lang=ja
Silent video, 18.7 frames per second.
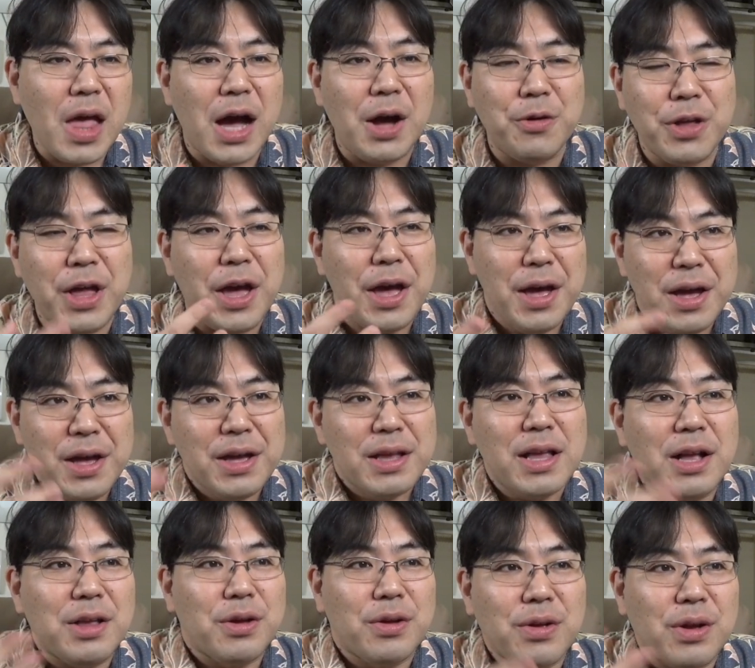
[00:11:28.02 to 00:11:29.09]
あのね
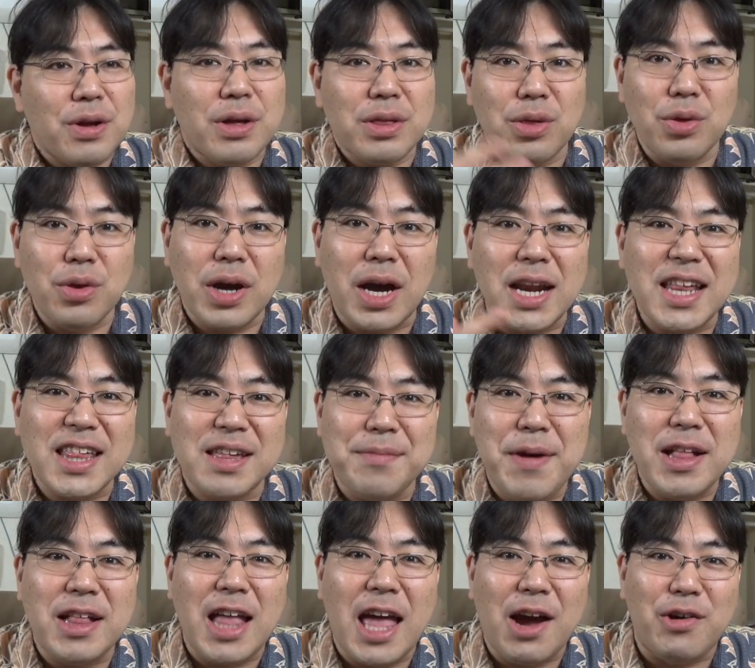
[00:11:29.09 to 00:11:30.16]
なんでそのからし
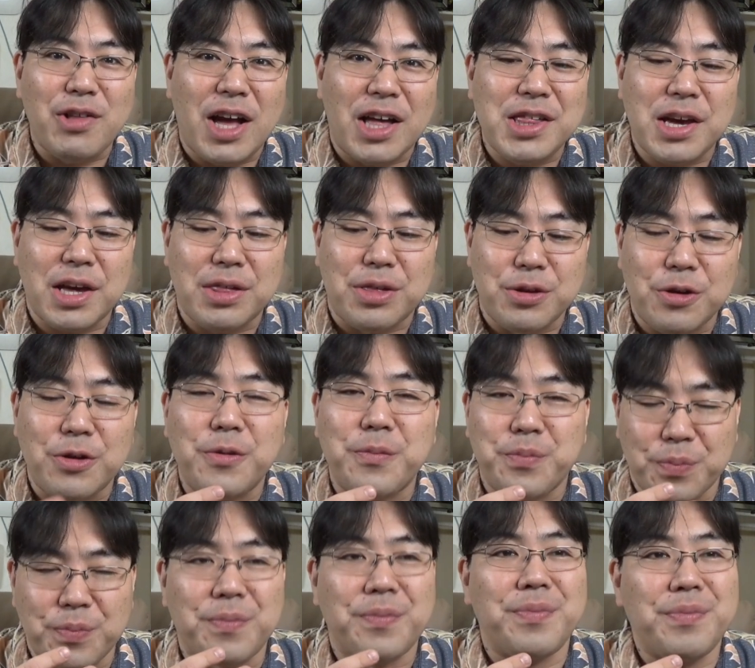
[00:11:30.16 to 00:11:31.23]
明太子の味がする
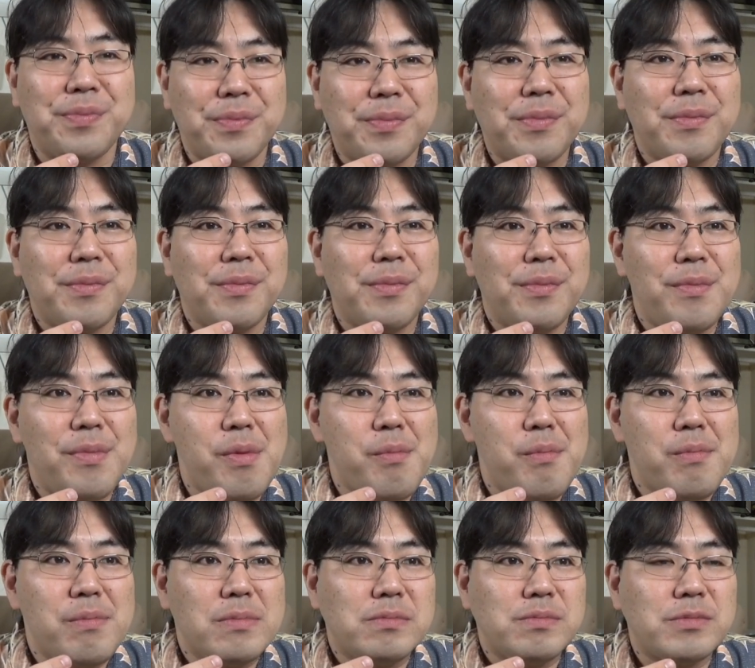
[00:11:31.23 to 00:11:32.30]
う
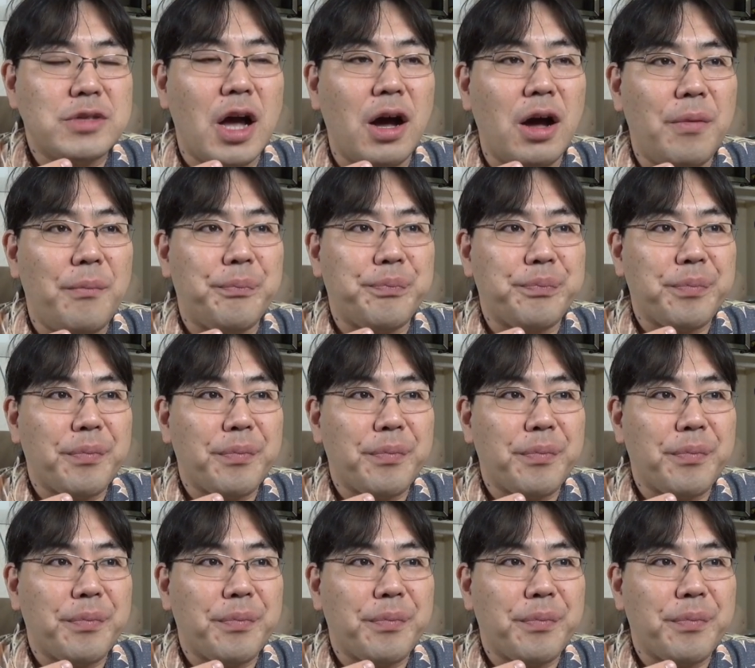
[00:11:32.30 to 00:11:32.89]
んあ